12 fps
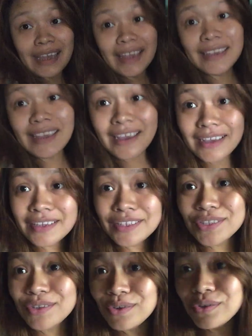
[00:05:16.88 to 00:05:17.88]
Hi
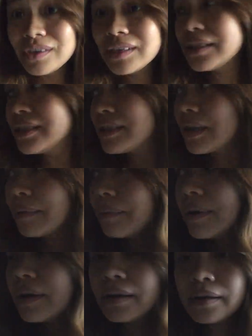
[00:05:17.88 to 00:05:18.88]
guys, tulog na si
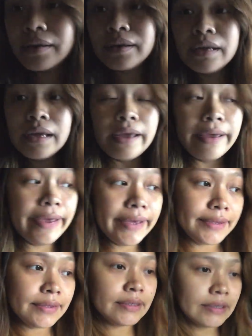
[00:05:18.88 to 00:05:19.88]
Zeb.
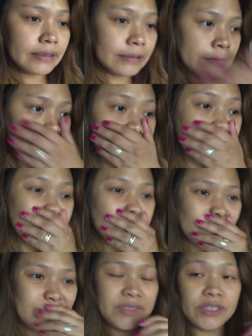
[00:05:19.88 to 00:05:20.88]
And,
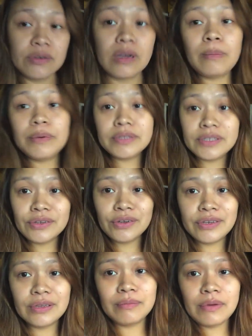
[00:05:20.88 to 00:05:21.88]
yung kapatid ko
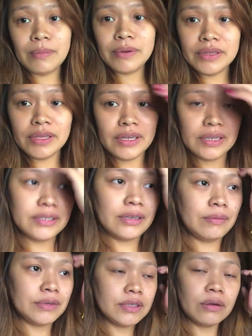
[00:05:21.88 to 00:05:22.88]
yung nagbabantay
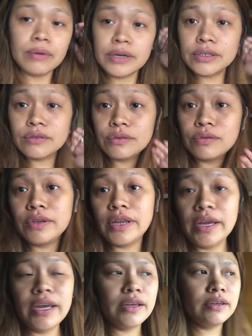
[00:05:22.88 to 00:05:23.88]
kasama sa kwarto
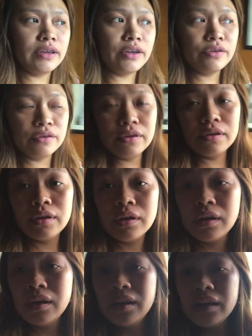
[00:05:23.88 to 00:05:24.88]
today. Eh, ngayon.
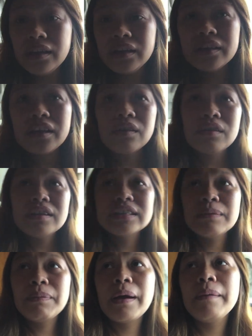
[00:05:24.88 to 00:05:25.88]
Hintay ko lang
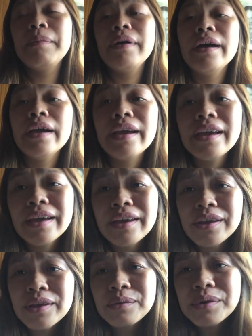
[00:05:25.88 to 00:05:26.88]
si Papa.
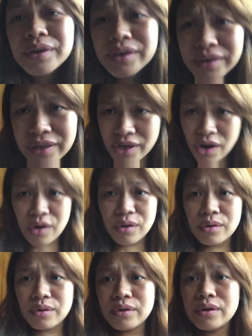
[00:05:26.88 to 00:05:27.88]
And, we're gonna
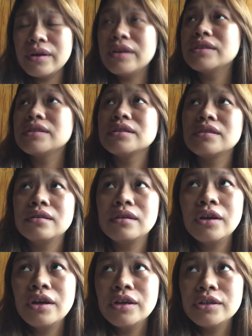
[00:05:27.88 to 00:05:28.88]
go. It's
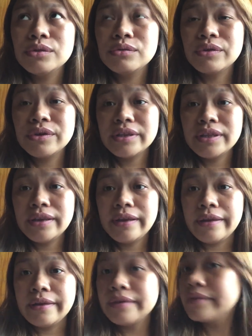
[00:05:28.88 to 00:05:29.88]
2.30 na eh.